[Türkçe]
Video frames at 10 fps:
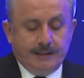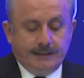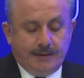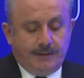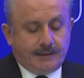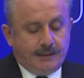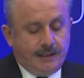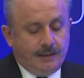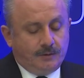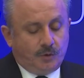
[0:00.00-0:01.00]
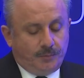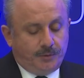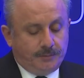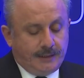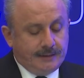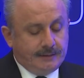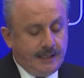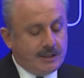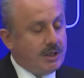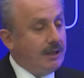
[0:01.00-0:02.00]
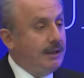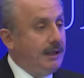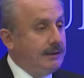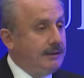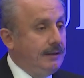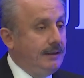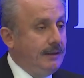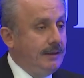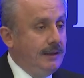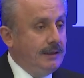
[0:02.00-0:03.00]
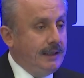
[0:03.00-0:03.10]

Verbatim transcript: Devletlerin, toplumların gerçek karakterleri,